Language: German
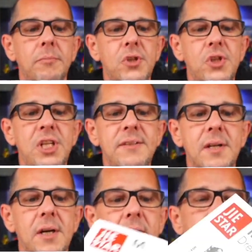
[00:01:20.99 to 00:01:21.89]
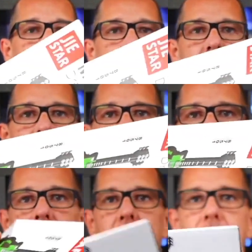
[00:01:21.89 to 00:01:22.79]
G-Star hat anscheinend zwei
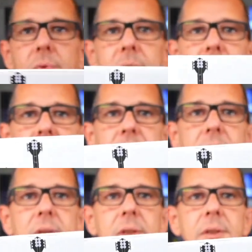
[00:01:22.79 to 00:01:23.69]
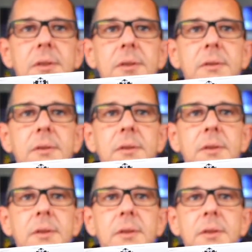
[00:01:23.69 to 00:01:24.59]
Logos. Wusste ich gar nicht.
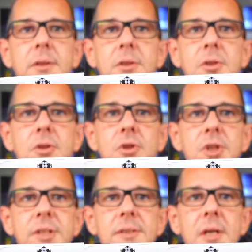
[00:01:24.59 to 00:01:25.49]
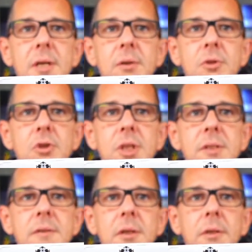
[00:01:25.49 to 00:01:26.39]
G-Star und
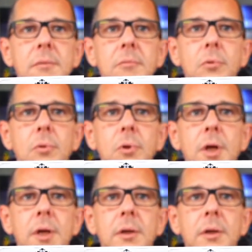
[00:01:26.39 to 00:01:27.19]
G-Star. Okay.